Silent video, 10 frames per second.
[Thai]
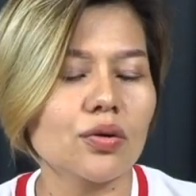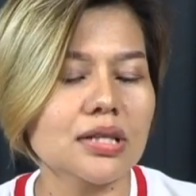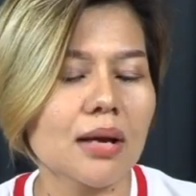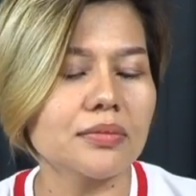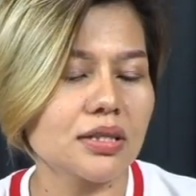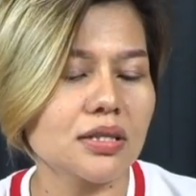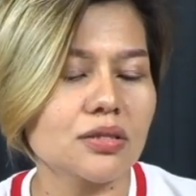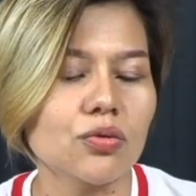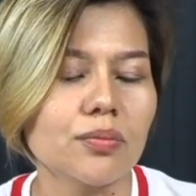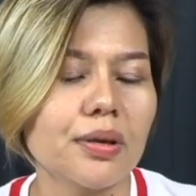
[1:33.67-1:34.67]
6 3
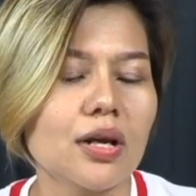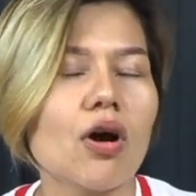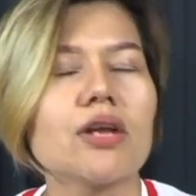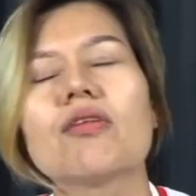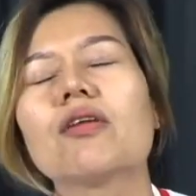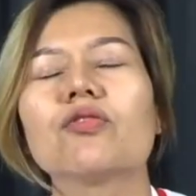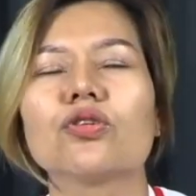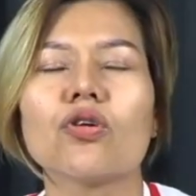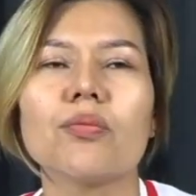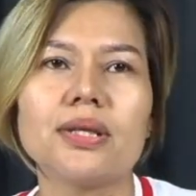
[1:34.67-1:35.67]
7 0เป็น All-in-One Photo